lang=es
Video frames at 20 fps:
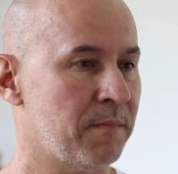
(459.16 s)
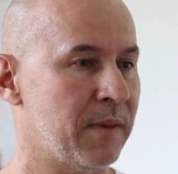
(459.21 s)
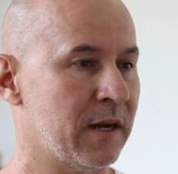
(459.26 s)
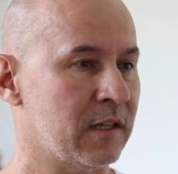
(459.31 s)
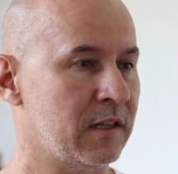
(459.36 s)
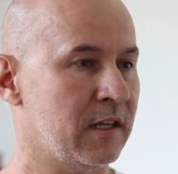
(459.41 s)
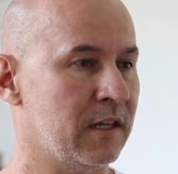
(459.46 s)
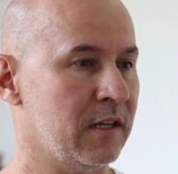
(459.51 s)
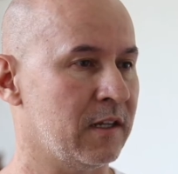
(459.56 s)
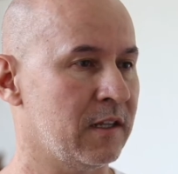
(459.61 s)
a
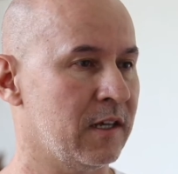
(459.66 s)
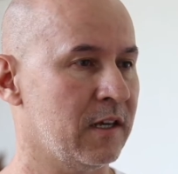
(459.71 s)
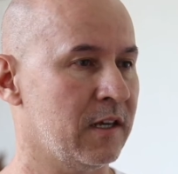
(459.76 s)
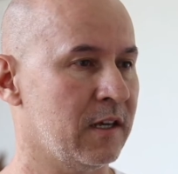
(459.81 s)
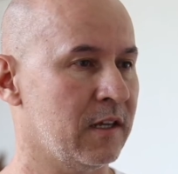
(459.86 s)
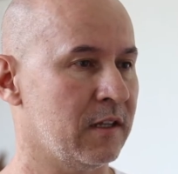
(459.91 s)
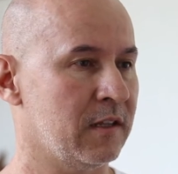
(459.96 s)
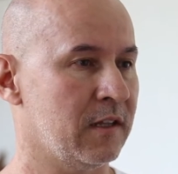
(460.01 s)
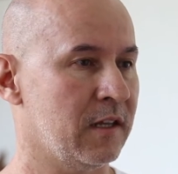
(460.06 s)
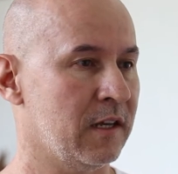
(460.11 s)
partir
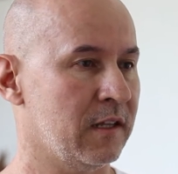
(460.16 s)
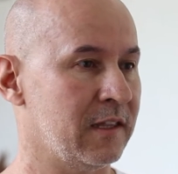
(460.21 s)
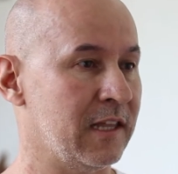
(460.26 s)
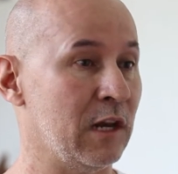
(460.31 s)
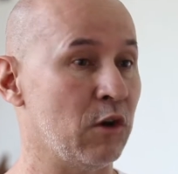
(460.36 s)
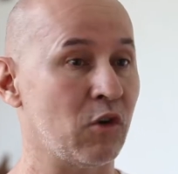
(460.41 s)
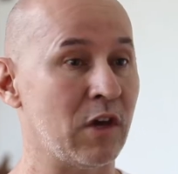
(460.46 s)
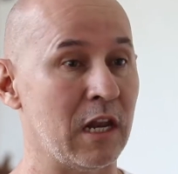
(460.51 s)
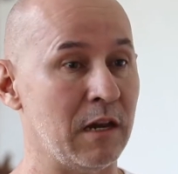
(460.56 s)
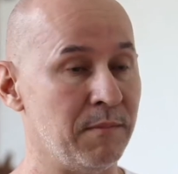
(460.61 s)
de,
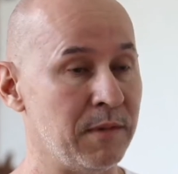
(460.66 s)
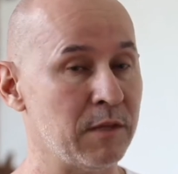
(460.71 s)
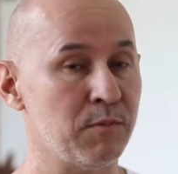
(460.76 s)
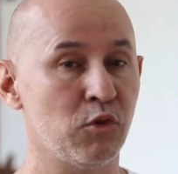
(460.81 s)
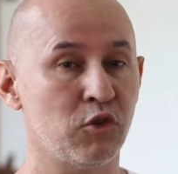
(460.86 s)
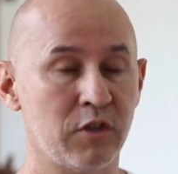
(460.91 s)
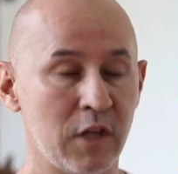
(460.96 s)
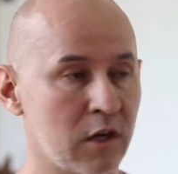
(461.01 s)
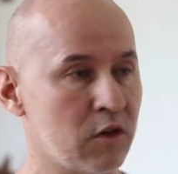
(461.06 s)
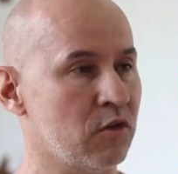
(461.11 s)
lo que el
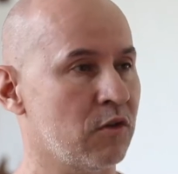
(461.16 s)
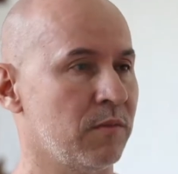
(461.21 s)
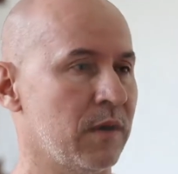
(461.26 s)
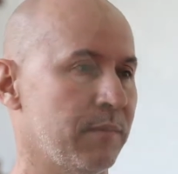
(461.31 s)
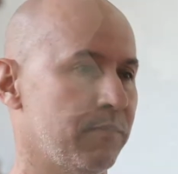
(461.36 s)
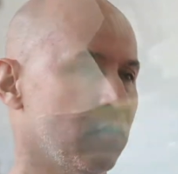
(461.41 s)
mismo texto me